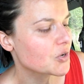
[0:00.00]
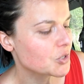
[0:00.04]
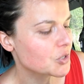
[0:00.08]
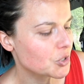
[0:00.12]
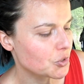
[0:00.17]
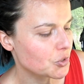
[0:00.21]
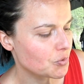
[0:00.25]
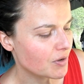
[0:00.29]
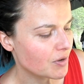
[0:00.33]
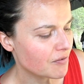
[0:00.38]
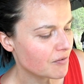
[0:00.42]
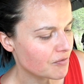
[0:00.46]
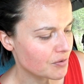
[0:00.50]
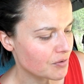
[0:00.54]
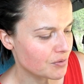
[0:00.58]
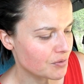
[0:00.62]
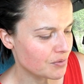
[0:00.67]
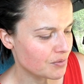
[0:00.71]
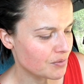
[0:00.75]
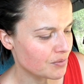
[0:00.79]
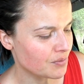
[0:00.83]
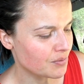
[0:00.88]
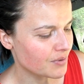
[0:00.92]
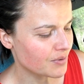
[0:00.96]
je suis
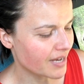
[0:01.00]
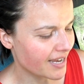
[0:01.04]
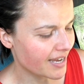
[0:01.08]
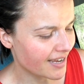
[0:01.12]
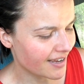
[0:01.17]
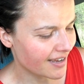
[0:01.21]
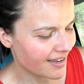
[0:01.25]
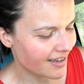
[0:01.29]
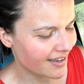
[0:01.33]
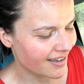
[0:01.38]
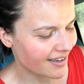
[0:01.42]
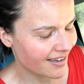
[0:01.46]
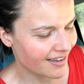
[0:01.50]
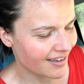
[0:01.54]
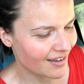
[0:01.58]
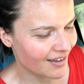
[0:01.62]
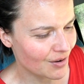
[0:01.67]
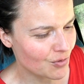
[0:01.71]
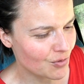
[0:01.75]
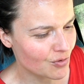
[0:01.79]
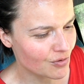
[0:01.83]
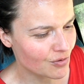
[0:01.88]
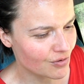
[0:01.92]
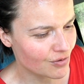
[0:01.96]
revenue à,
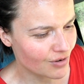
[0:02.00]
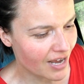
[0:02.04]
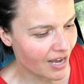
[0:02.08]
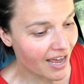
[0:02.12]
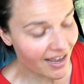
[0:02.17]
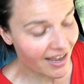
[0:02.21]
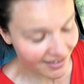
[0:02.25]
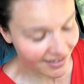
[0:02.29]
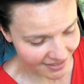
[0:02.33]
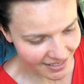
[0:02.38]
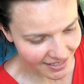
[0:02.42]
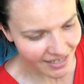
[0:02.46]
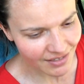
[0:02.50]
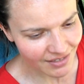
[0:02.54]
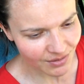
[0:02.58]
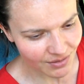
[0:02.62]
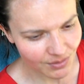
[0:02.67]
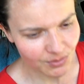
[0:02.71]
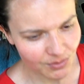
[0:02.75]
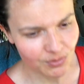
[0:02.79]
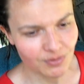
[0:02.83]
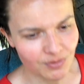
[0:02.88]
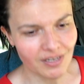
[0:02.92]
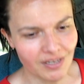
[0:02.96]

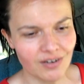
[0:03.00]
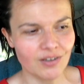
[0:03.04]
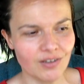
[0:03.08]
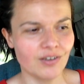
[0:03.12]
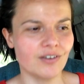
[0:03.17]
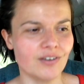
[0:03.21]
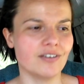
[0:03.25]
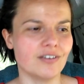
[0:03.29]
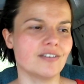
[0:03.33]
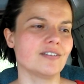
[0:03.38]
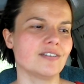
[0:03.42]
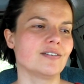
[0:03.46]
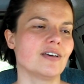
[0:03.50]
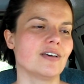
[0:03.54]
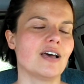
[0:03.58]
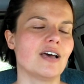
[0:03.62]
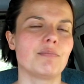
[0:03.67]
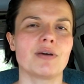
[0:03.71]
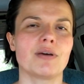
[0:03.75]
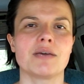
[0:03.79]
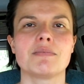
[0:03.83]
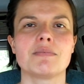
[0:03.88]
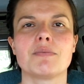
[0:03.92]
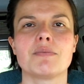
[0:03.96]
Arsène tout à l'heure, euh,
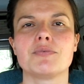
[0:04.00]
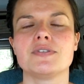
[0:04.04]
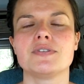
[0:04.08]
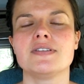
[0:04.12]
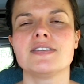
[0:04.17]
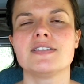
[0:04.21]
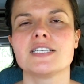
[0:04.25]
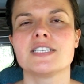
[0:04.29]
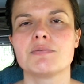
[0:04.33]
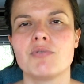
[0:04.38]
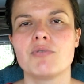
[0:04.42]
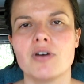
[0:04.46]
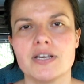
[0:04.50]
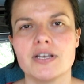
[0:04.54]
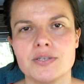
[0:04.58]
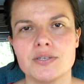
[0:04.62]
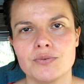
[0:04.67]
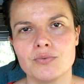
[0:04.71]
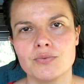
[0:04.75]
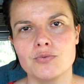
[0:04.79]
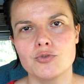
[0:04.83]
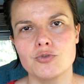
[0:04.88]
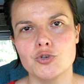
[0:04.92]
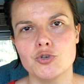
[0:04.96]
après ma petite
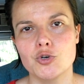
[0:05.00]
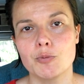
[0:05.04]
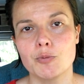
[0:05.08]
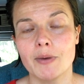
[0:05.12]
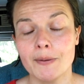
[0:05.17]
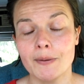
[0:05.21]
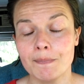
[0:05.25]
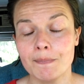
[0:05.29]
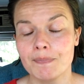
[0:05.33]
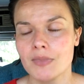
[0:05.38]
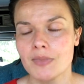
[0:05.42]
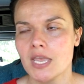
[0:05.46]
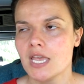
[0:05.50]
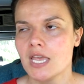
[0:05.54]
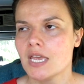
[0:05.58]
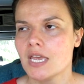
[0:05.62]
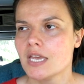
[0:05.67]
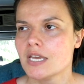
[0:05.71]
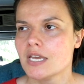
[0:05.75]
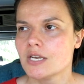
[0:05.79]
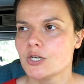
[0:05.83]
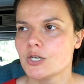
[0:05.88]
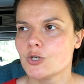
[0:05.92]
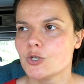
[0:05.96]
exploration du chemin,
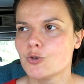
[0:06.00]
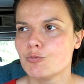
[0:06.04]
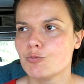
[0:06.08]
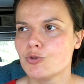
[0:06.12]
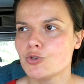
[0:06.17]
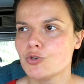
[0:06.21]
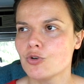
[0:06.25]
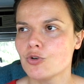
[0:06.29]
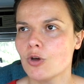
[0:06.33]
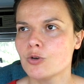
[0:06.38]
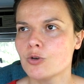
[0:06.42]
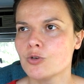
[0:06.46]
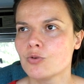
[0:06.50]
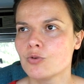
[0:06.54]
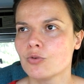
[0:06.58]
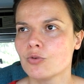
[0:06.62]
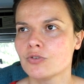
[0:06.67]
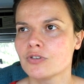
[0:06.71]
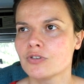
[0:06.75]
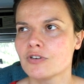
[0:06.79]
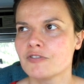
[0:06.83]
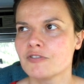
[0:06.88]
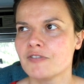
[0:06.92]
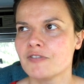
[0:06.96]
je me suis rendu
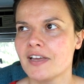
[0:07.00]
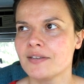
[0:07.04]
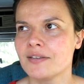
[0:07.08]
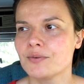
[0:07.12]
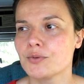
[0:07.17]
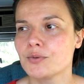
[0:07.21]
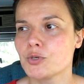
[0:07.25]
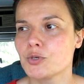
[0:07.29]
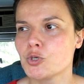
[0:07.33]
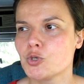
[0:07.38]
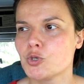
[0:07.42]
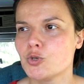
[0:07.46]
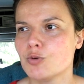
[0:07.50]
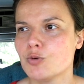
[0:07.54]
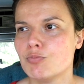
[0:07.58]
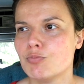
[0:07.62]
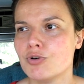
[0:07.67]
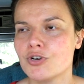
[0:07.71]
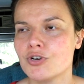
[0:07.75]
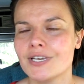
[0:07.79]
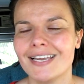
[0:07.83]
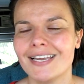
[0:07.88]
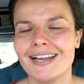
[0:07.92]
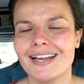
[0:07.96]
compte qu'en fait, je
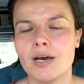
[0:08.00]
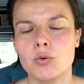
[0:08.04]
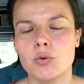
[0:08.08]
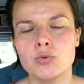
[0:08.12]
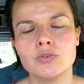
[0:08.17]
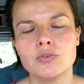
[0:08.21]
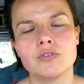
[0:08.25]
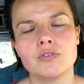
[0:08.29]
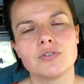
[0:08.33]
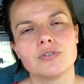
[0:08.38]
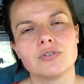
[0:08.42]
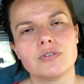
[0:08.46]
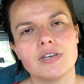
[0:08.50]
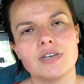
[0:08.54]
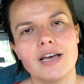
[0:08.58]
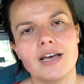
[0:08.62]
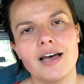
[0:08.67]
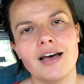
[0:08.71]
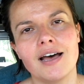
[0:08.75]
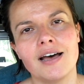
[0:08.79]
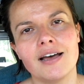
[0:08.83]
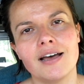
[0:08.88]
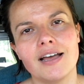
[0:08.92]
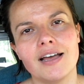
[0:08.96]
bloquais la route
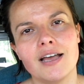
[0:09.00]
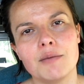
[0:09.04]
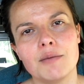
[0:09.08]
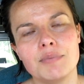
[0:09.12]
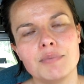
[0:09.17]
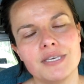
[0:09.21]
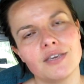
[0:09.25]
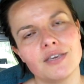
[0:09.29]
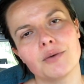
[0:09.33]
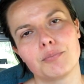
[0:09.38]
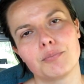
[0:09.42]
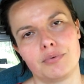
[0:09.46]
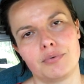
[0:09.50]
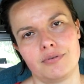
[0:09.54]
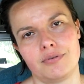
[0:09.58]
à un pick-up.